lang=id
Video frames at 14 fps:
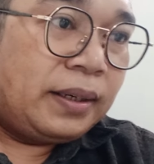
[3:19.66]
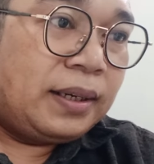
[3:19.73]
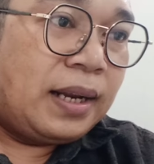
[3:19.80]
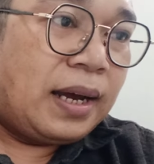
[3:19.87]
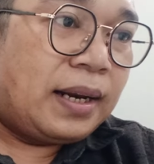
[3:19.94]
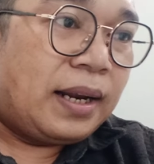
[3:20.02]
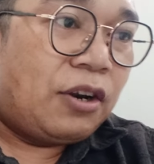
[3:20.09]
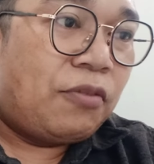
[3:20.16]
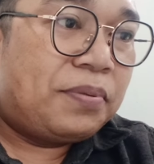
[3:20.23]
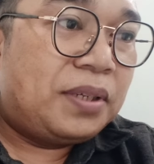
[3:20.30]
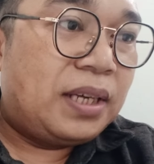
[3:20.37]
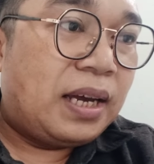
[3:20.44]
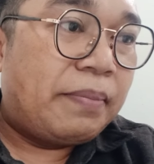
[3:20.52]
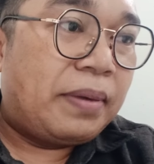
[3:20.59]
dan
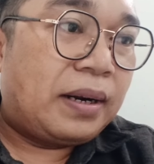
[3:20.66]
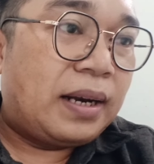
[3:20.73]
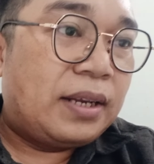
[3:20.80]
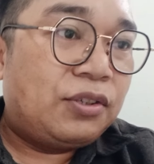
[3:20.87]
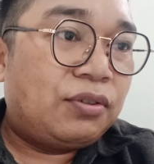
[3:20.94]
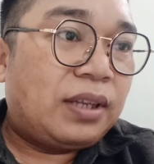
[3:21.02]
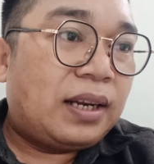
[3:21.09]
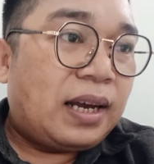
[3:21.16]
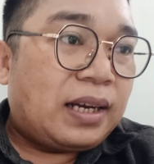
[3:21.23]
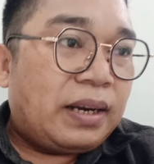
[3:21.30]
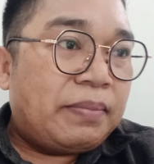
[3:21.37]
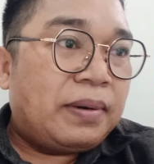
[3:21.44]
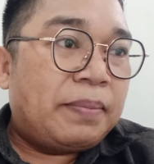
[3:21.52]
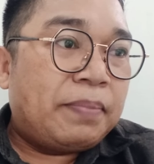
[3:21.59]
adopsi yang berkelanjutan
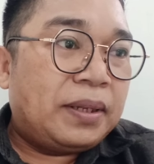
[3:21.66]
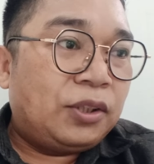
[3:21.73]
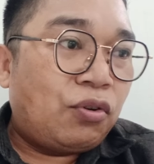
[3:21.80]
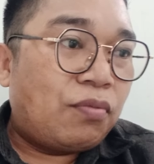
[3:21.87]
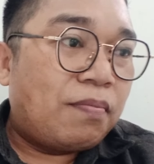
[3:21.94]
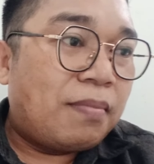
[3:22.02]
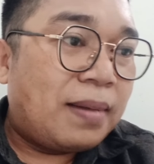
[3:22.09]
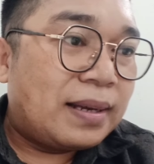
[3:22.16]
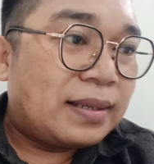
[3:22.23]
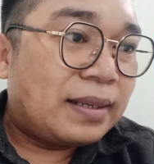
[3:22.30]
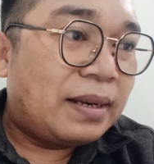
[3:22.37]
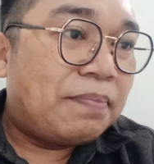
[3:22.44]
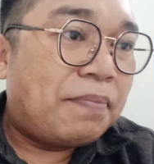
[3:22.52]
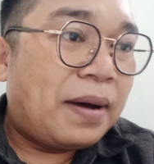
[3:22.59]
akan membentuk
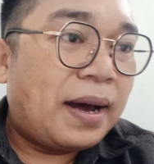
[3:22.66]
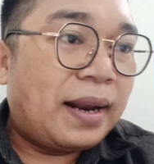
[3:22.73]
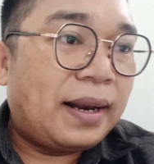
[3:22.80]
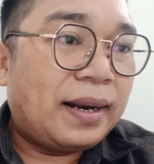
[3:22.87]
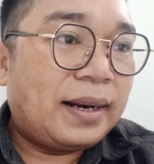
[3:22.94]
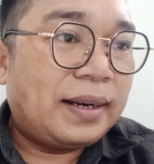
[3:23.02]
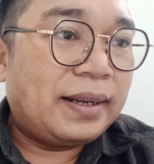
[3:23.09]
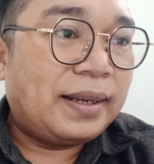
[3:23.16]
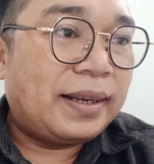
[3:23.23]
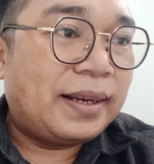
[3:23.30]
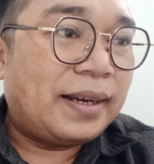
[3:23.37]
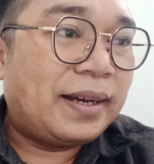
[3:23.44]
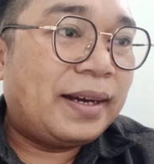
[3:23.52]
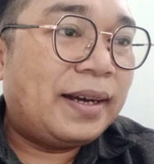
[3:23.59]
masa depan
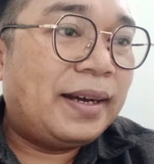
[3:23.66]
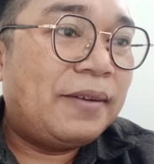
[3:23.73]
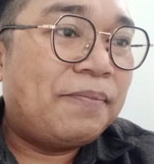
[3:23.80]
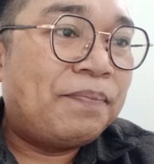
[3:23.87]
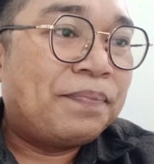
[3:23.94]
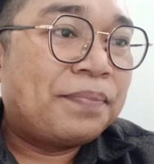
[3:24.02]
ya.